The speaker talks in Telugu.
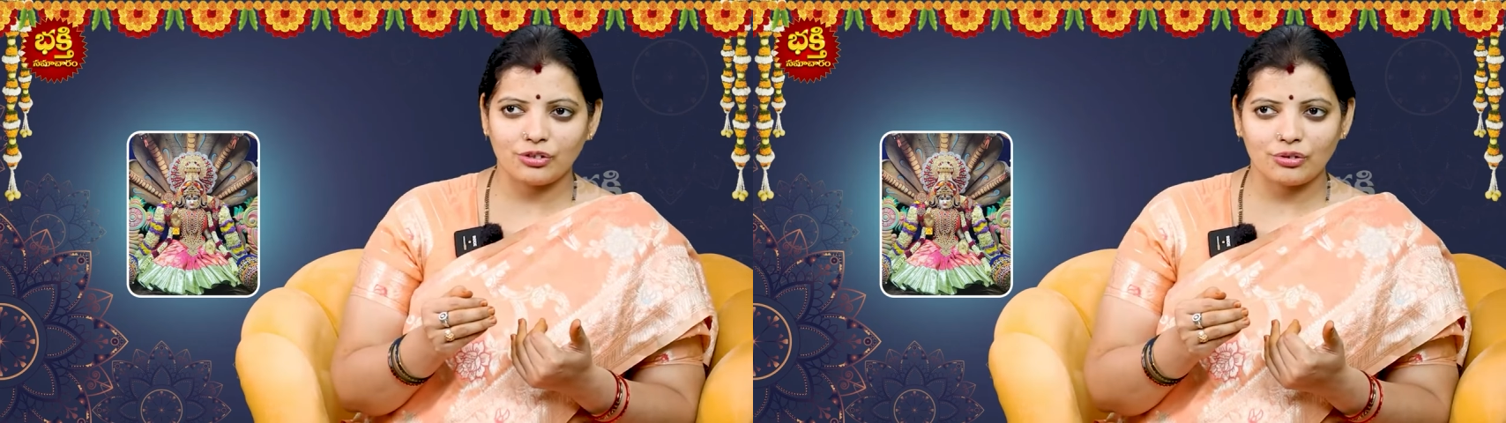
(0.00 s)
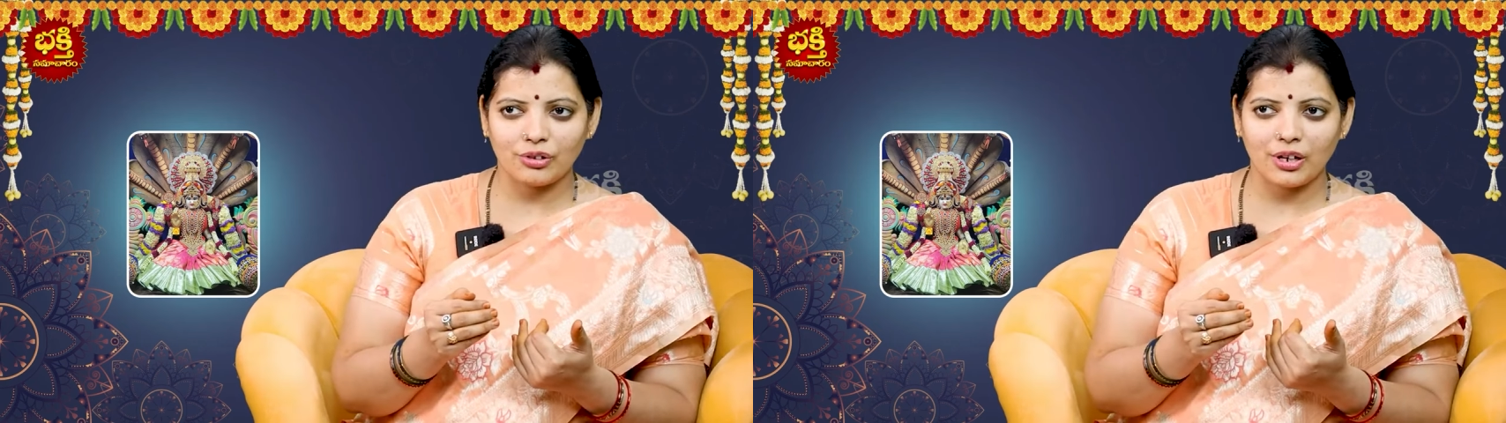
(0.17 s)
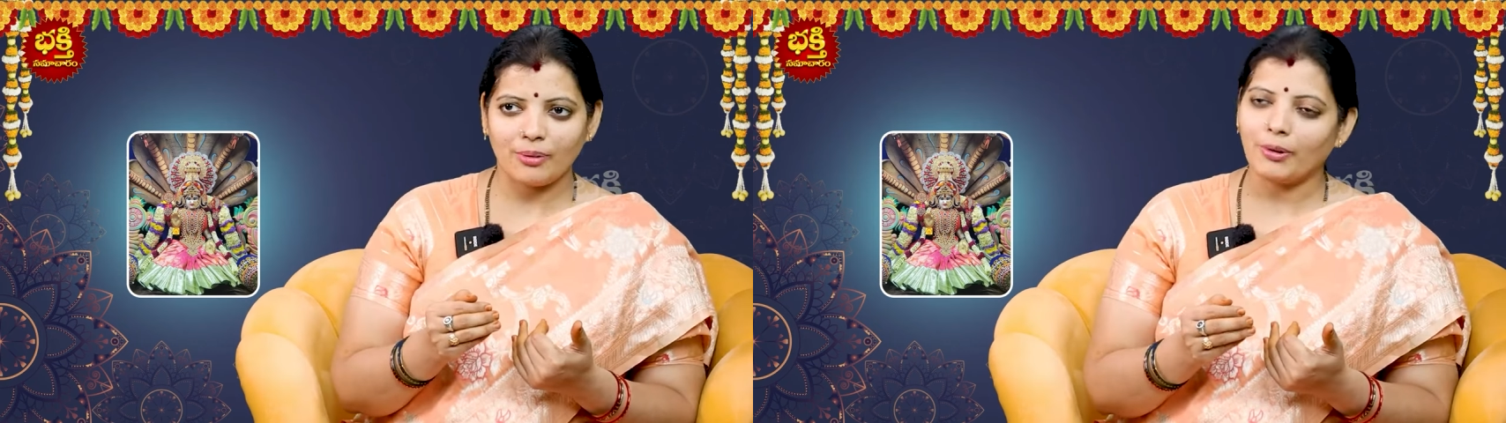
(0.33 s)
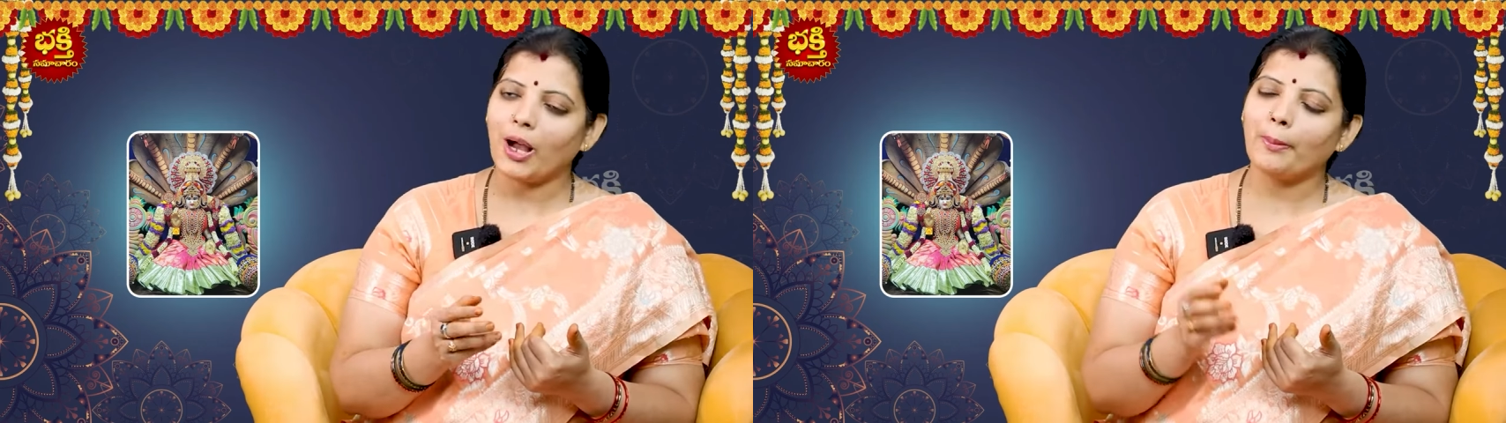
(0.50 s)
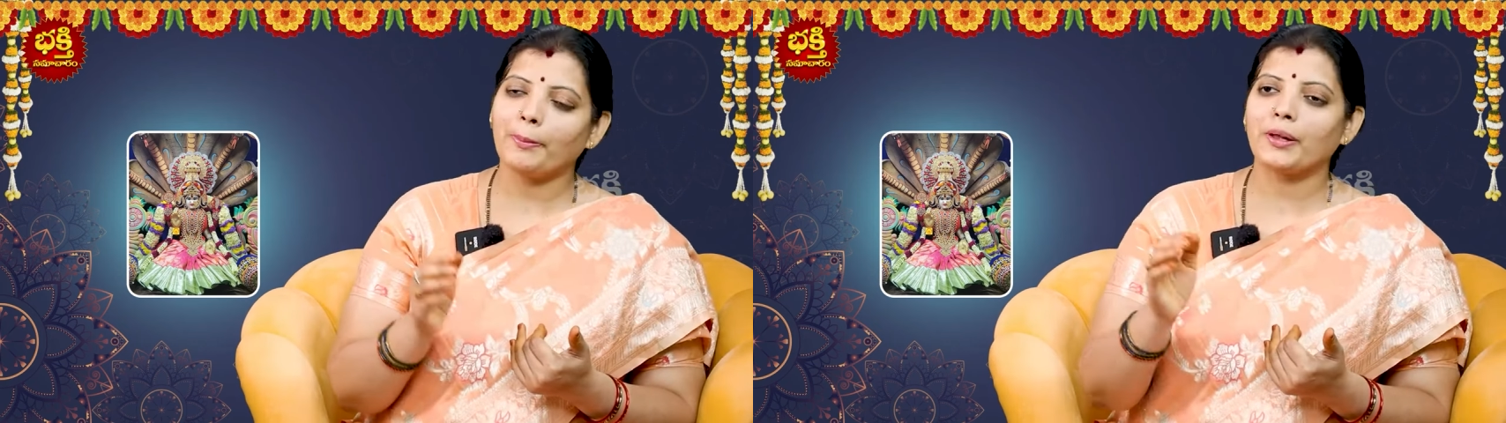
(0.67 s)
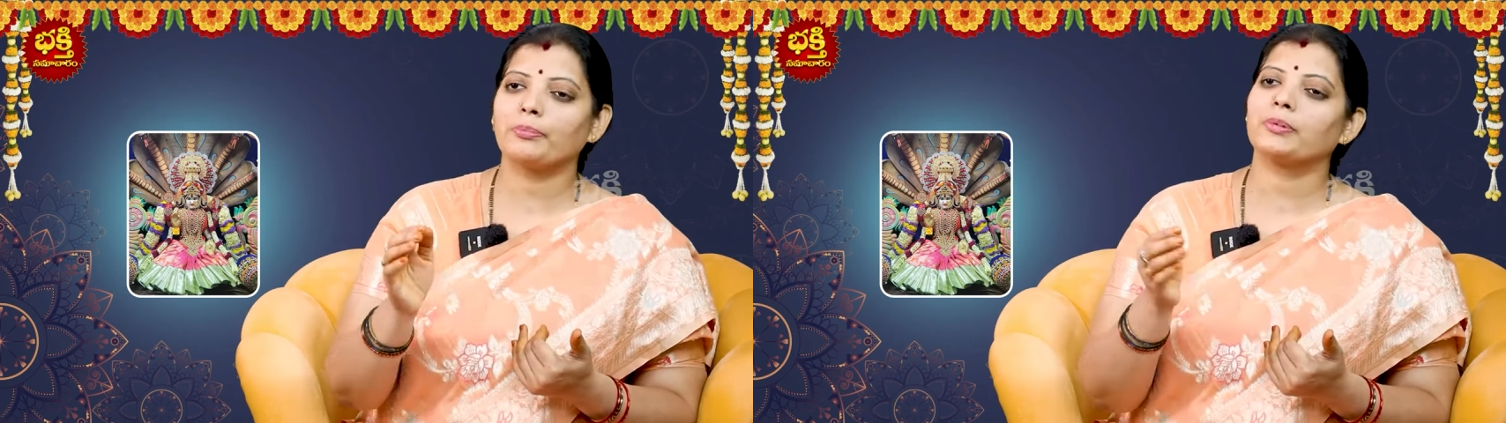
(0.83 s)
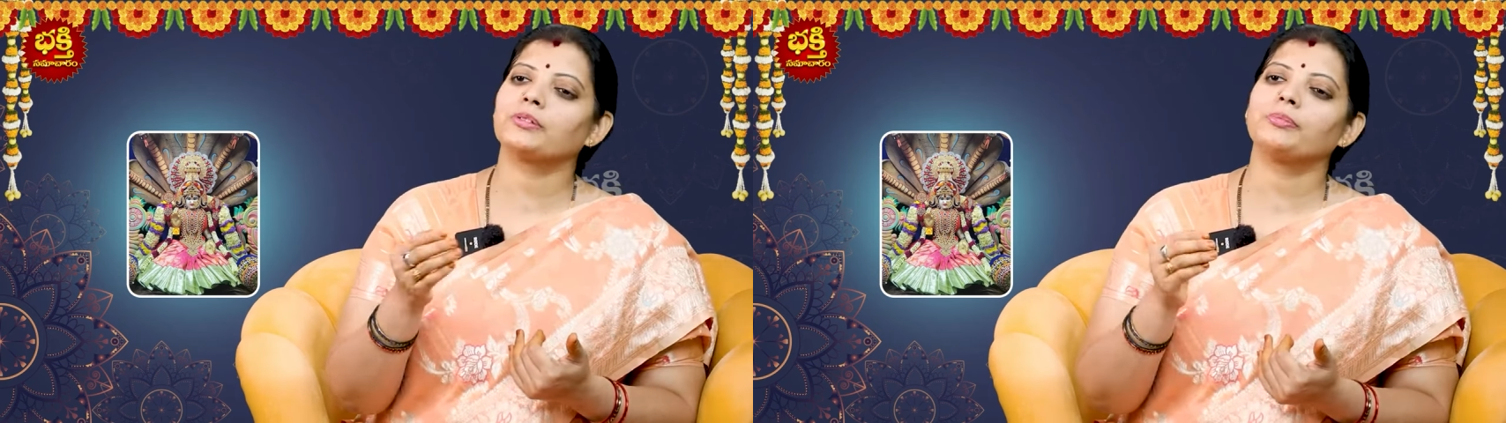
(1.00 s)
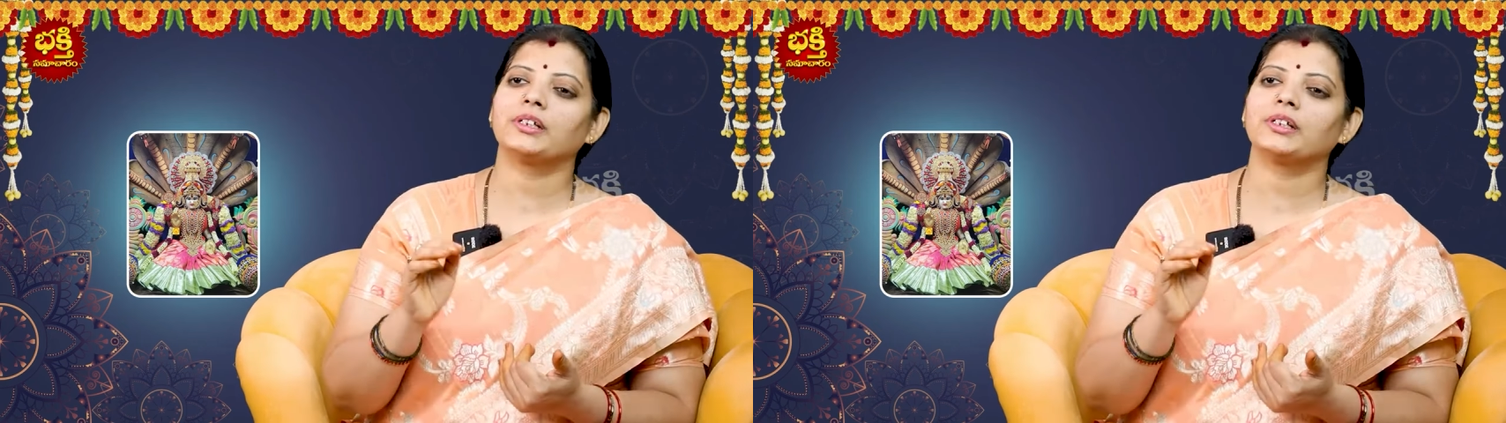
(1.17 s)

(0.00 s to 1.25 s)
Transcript: తెచ్చుకున్నామో ఆ పర్పస్